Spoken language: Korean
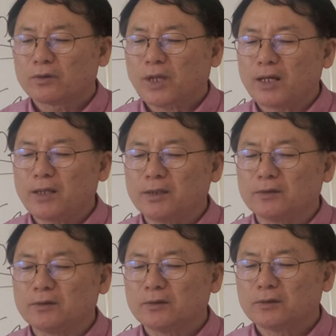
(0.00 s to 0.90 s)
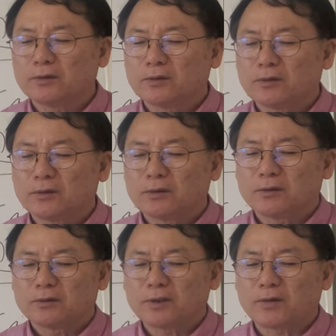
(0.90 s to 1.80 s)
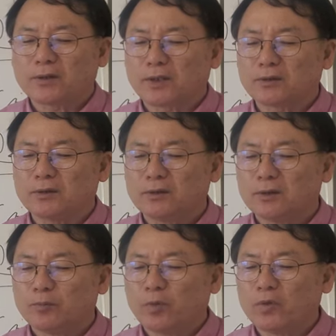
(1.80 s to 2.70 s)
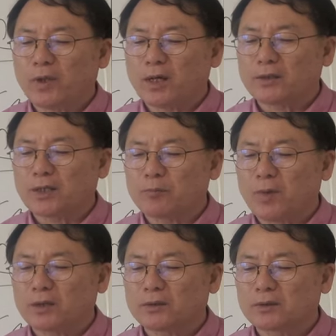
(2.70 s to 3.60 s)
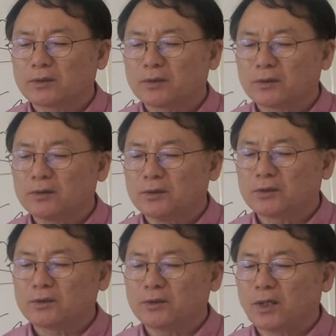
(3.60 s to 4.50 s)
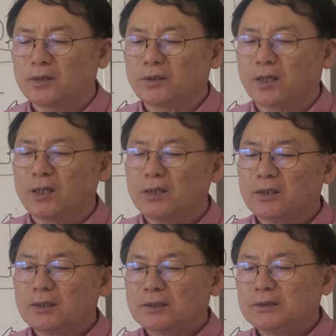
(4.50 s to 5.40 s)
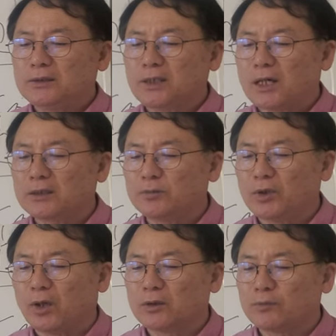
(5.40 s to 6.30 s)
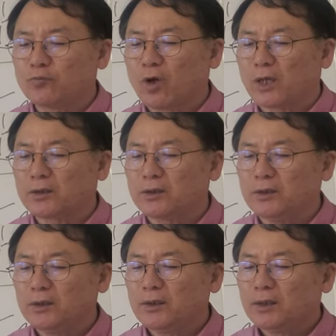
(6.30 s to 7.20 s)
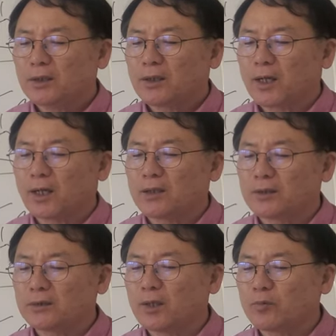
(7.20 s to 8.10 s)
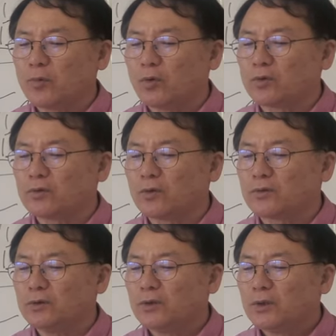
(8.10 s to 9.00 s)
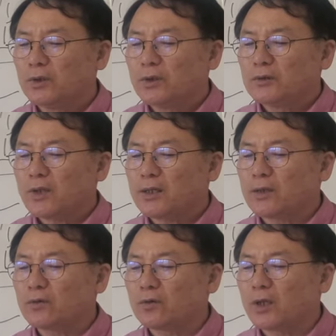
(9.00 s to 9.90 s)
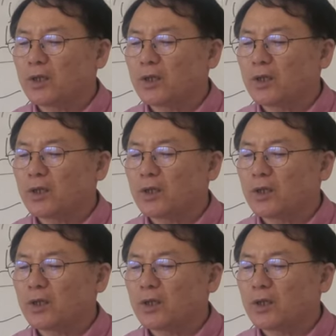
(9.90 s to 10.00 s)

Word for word: 땅에 있는 제사장들 모세가 장막을 지으려 할 때 지시하심을 얻음과 같으니 가라사대 산과 모든 것을 산에서